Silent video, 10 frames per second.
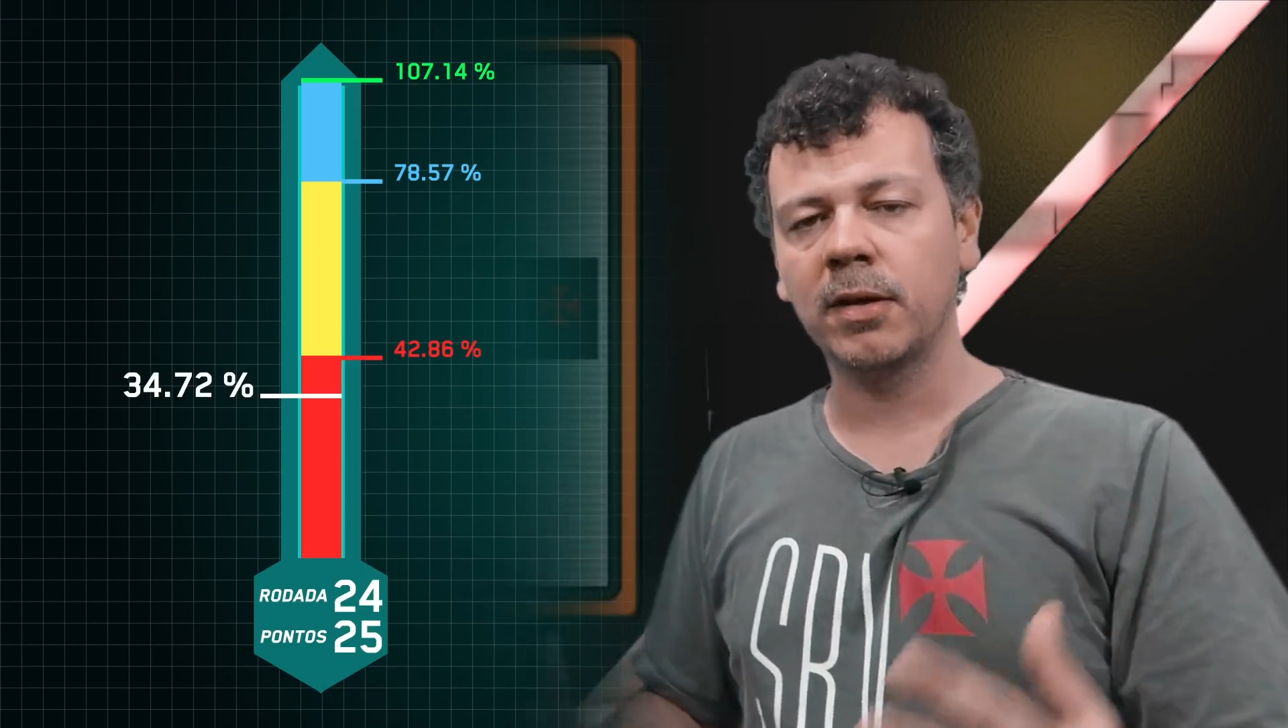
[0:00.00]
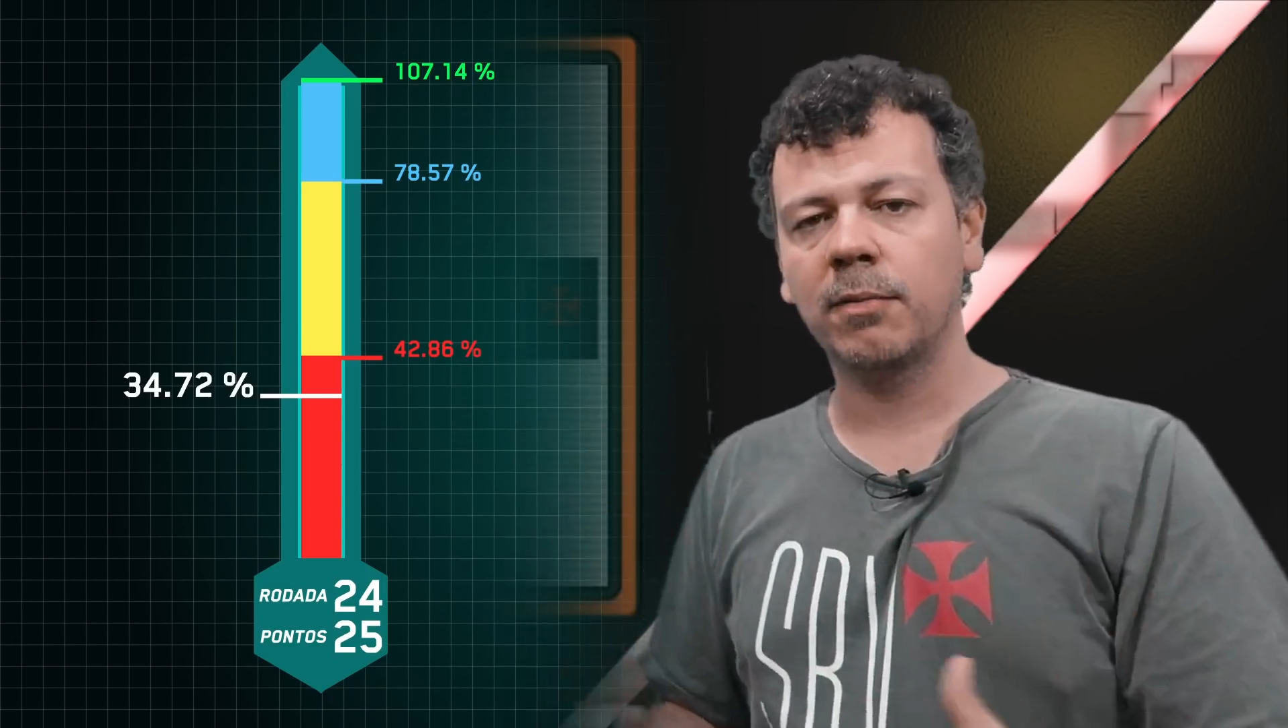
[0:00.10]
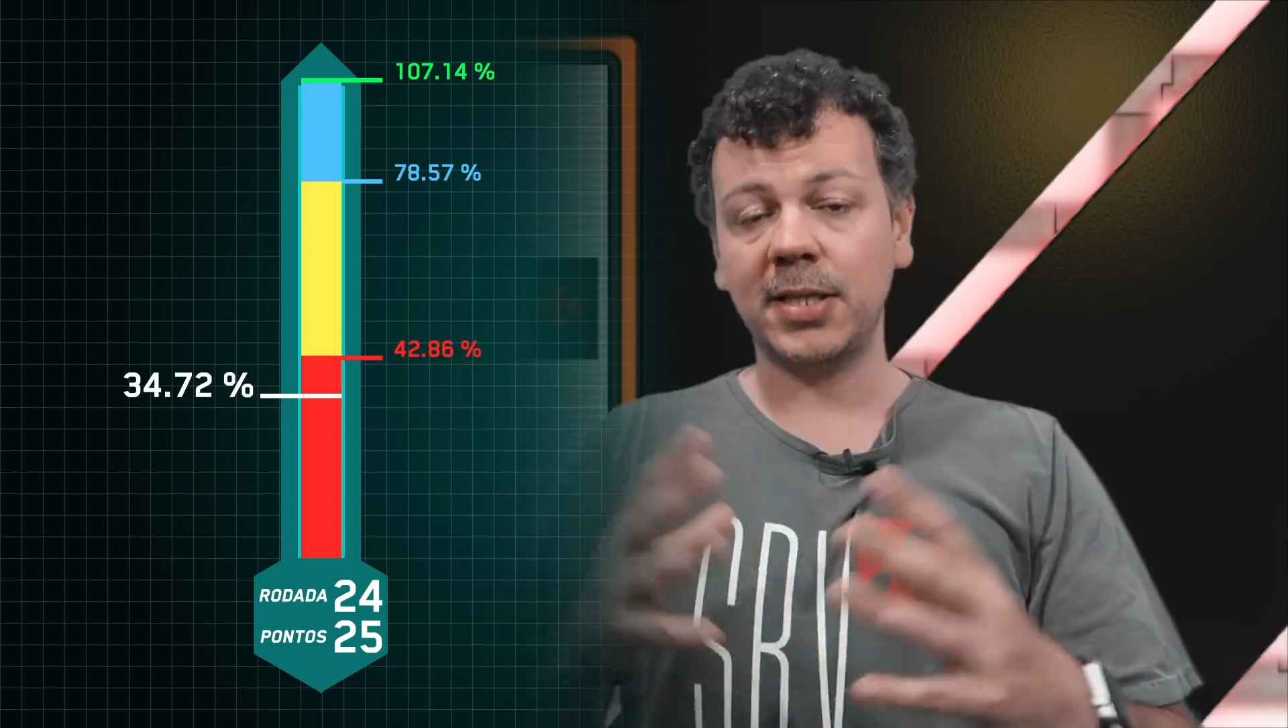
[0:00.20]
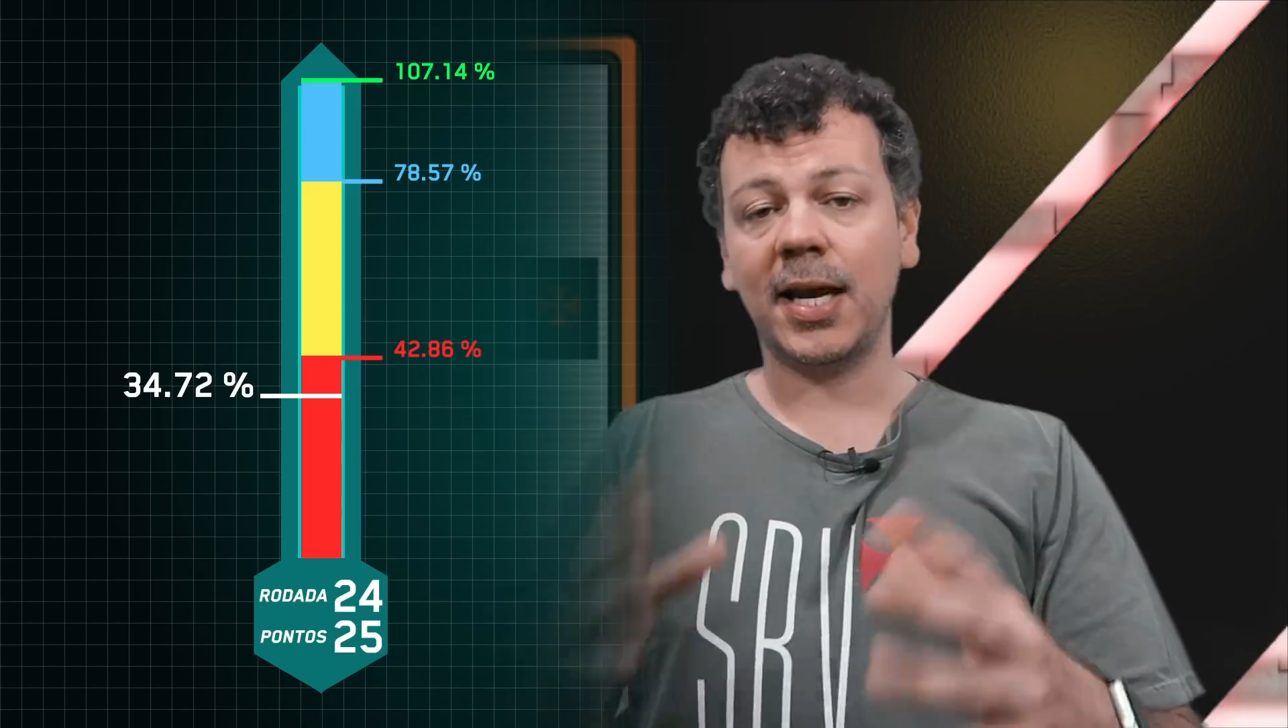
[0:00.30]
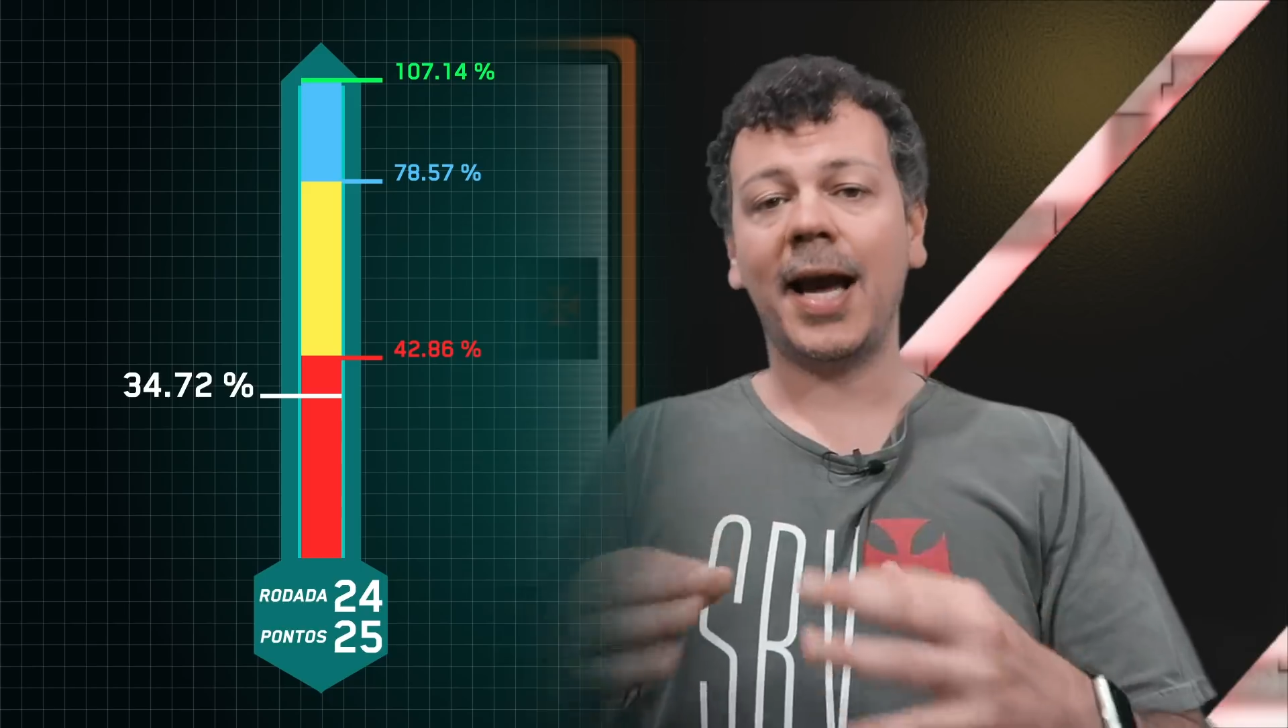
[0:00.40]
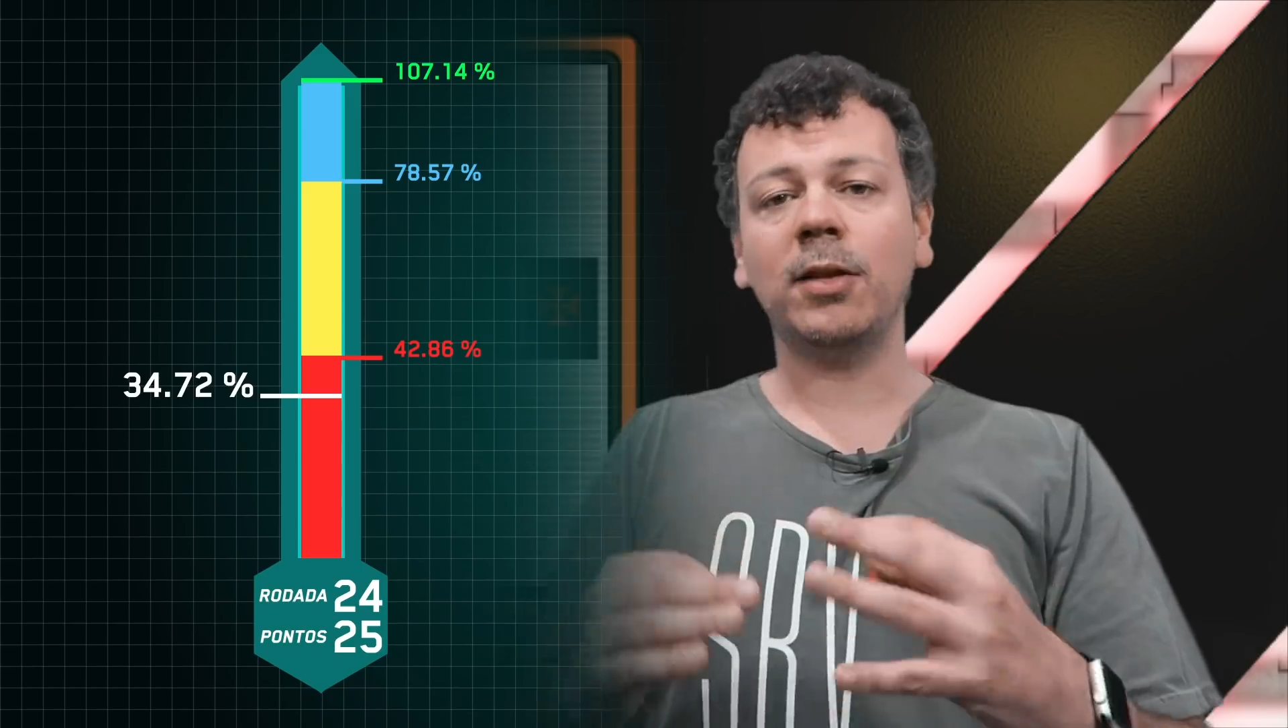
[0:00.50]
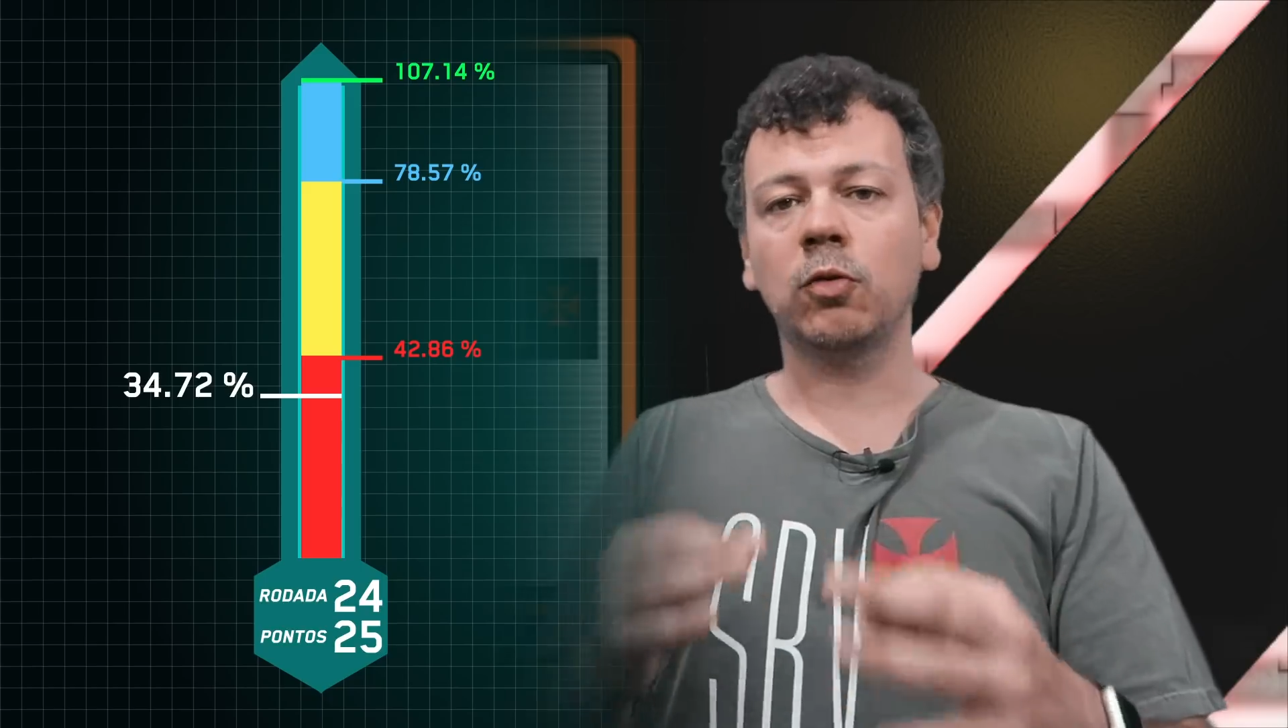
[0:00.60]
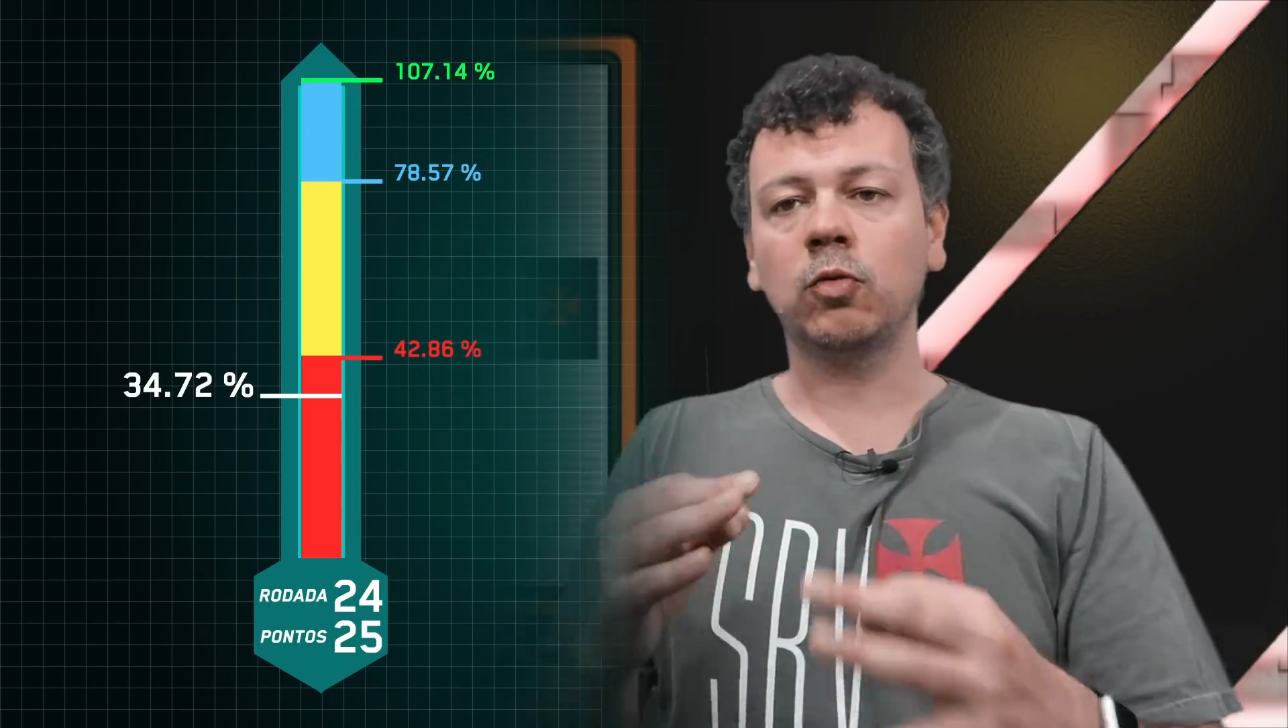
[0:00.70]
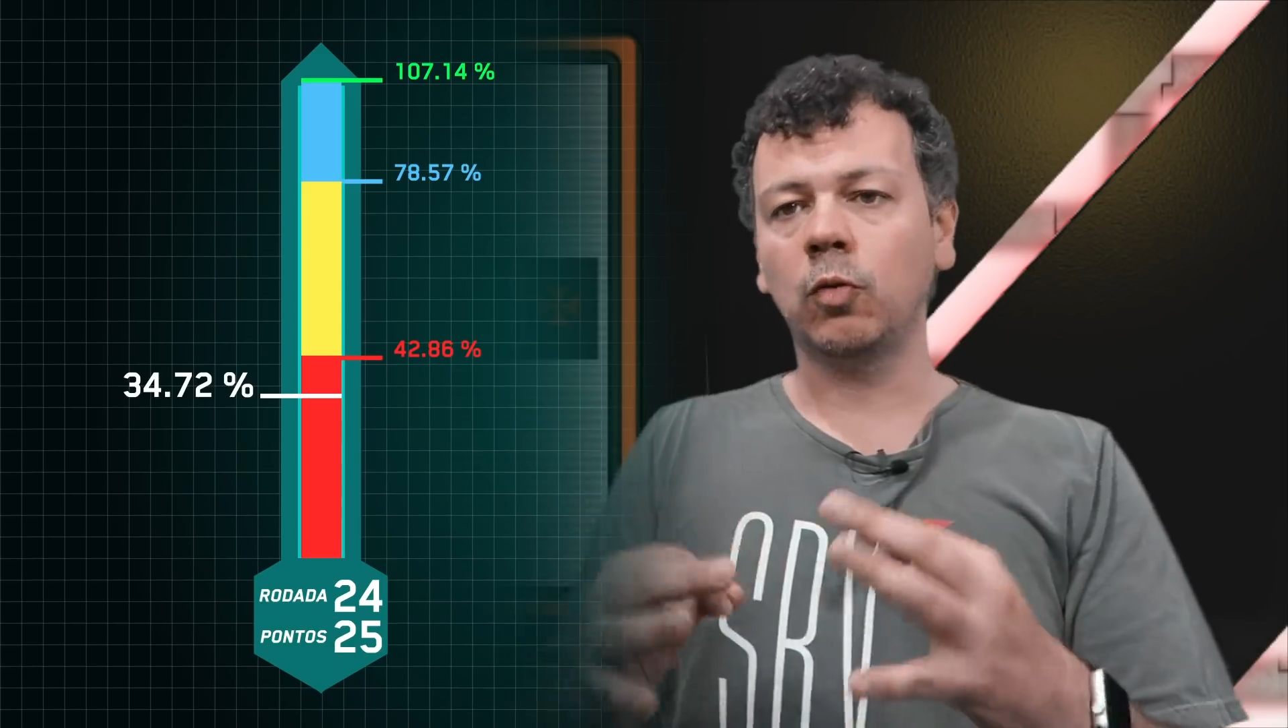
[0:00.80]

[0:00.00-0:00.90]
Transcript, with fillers: Para chegar num,